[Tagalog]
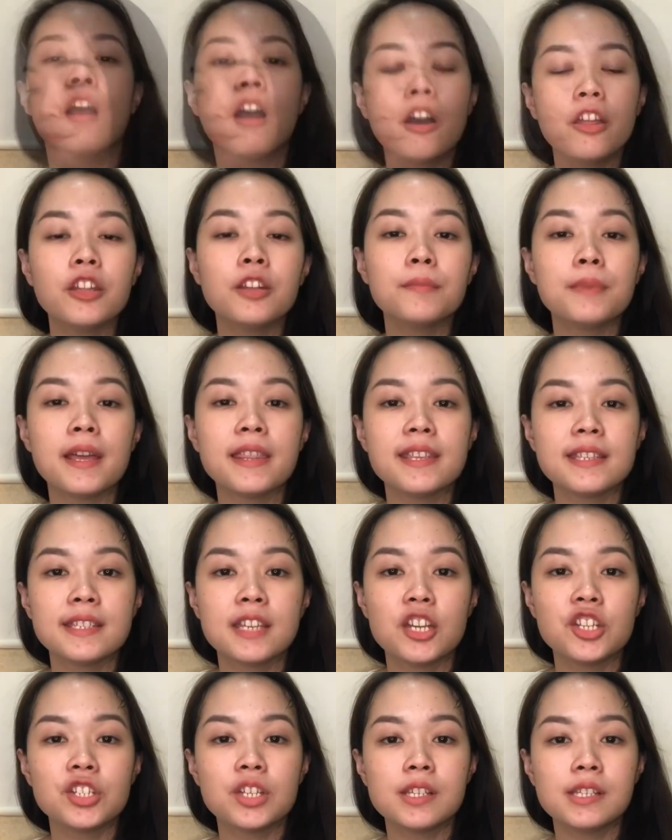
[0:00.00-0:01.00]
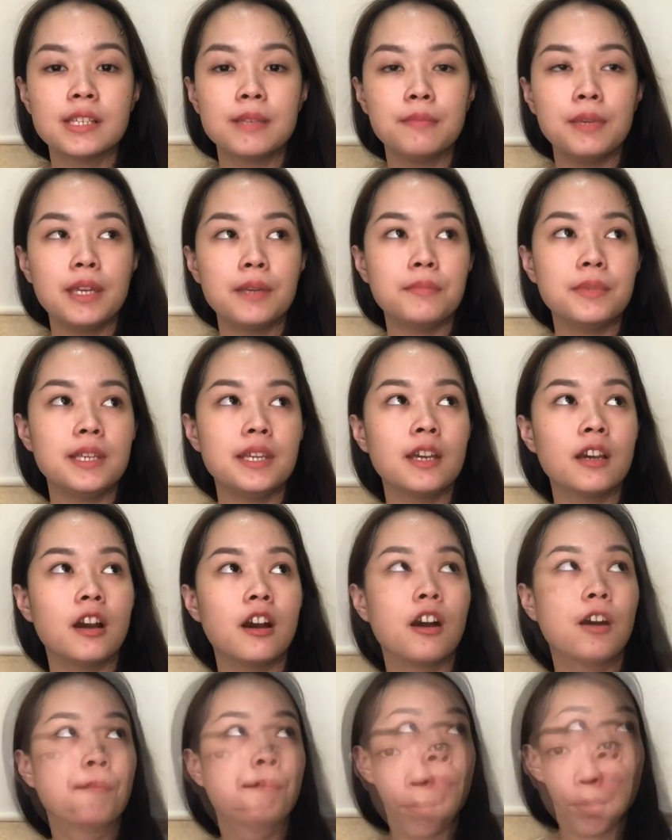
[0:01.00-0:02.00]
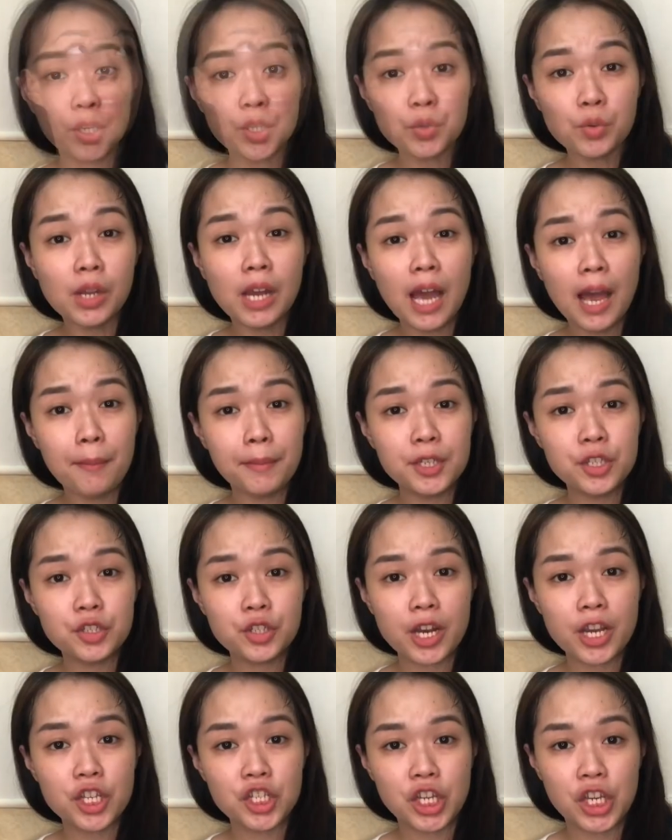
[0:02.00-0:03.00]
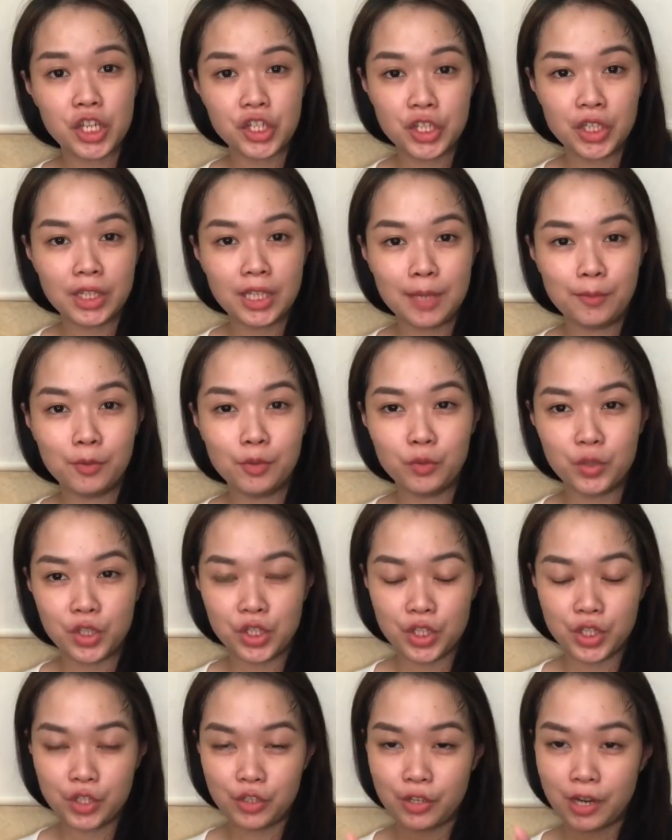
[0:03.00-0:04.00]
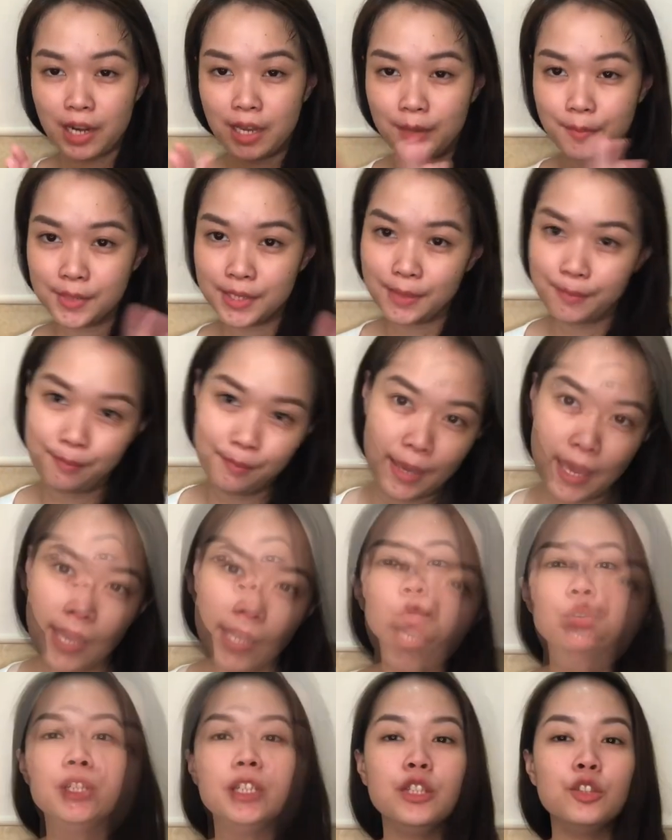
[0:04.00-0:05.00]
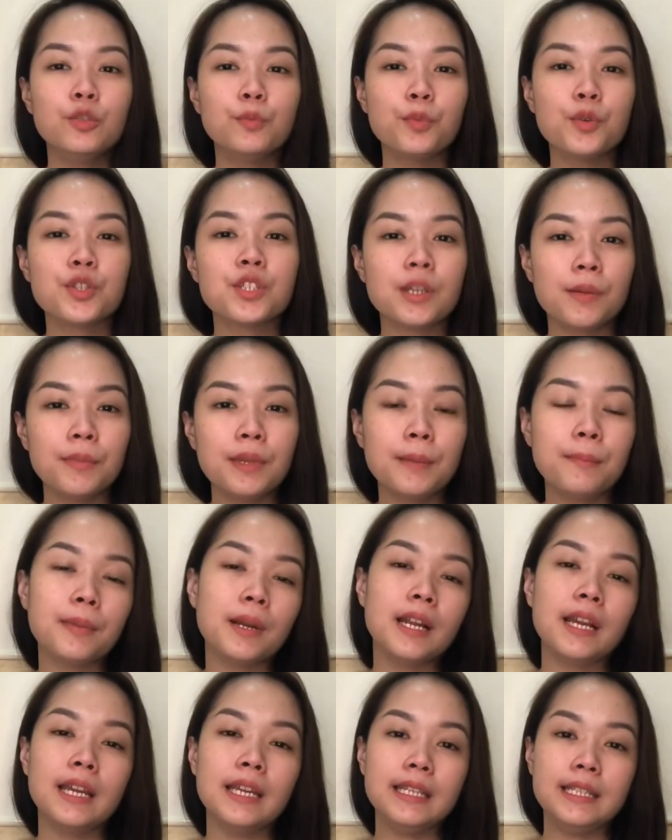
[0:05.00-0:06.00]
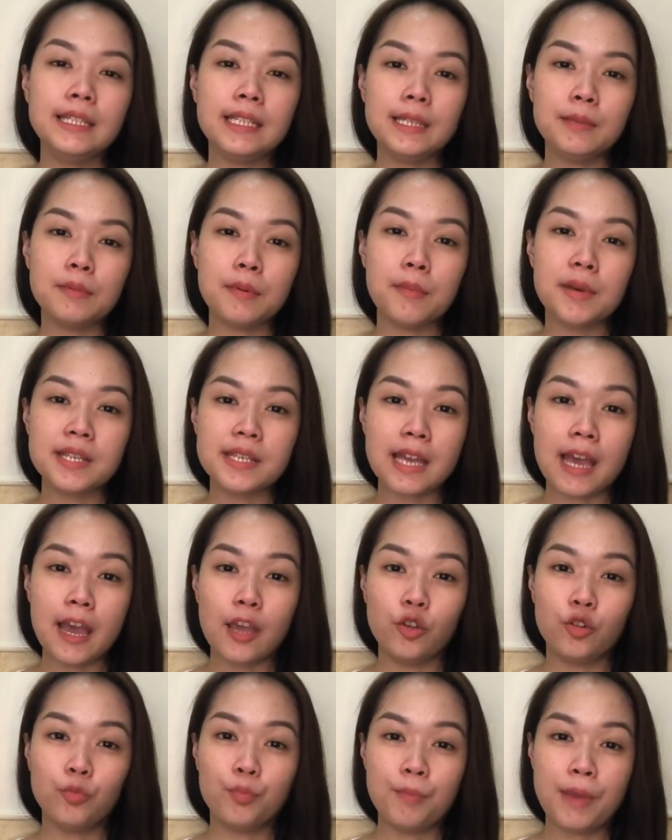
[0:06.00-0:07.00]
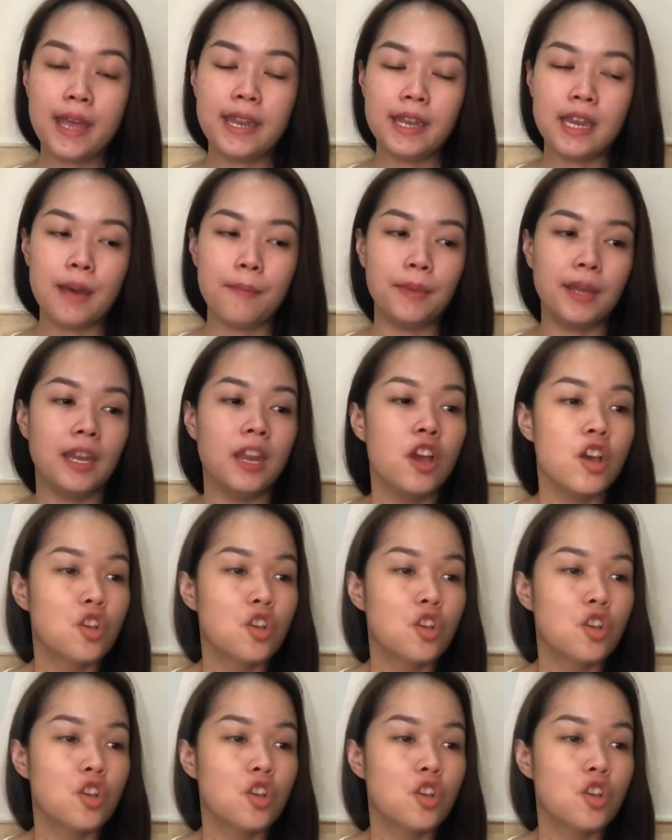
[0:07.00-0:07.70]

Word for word: Other bath essentials ni baby, um, because wala kami dry changing table, we just dry him sa bed. We need to put something para hindi mabasa yung bed namin.